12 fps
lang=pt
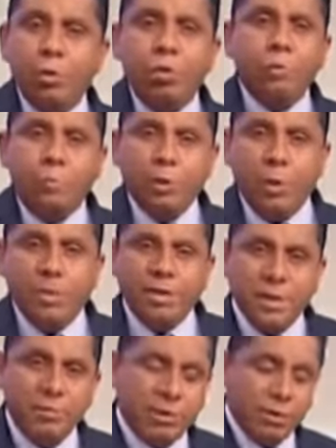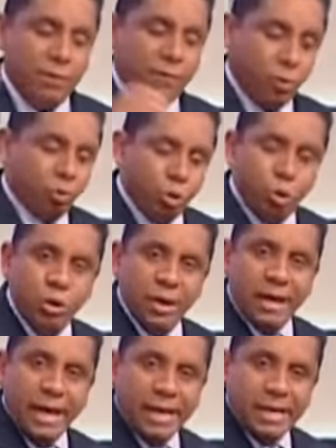cumpriu a missão, então ele voltou,
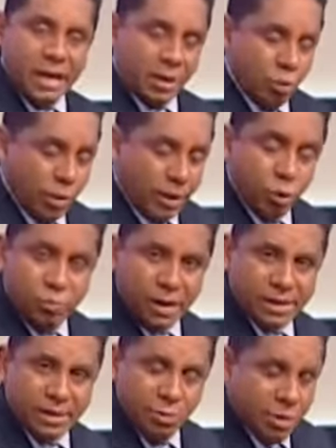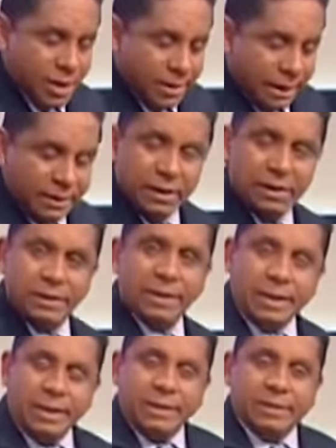reencarnou aqui no Brasil nessa, nessa
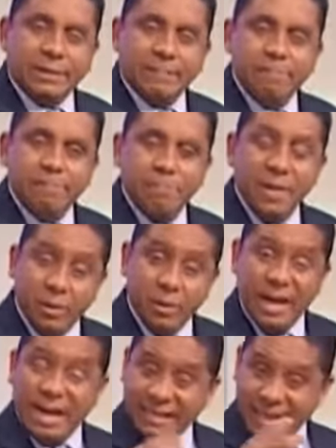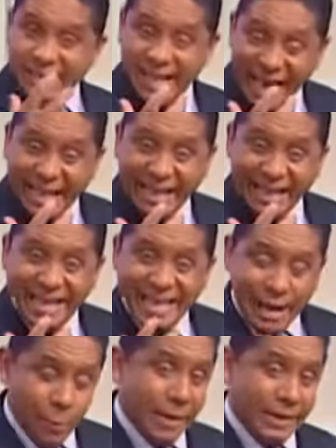criança. Então, essa ideia
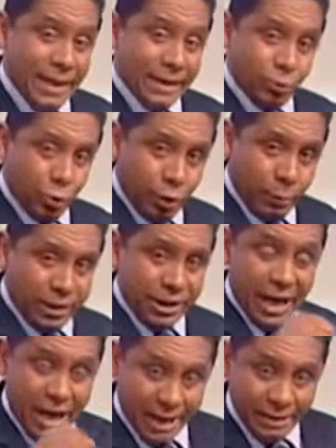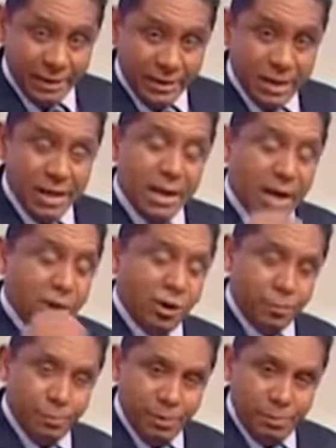é uma ideia totalmente errada,
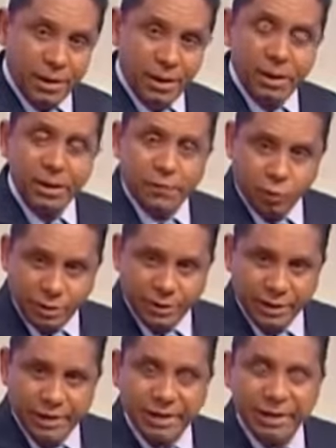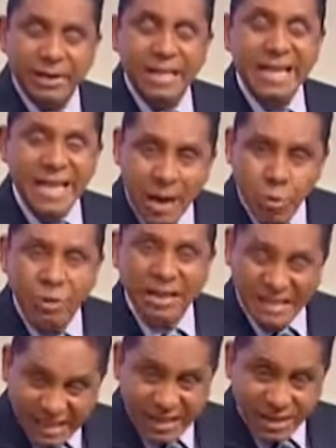antibíblica, e vou dizer, não
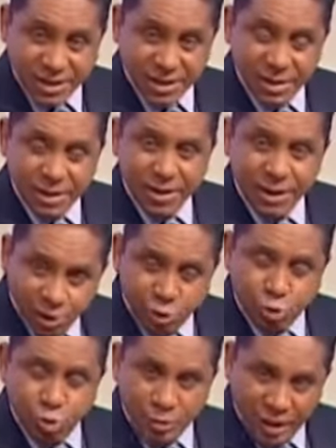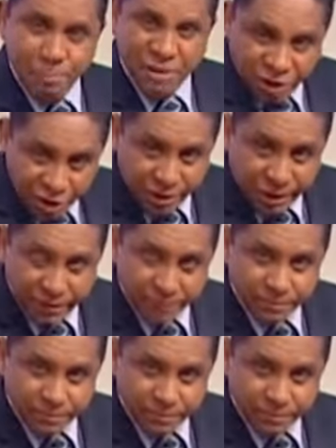existe. Isso é mentira.